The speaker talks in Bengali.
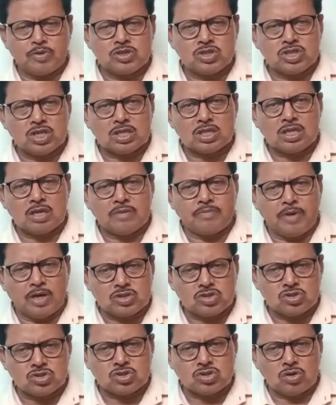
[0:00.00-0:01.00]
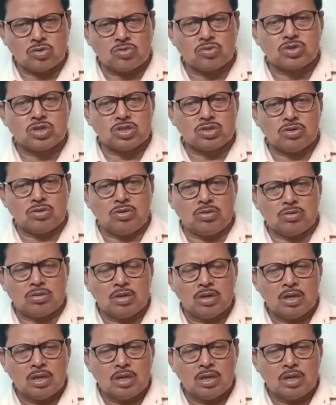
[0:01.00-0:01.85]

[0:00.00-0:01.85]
পঞ্চায়েত নির্বাচন সংগঠিত হোক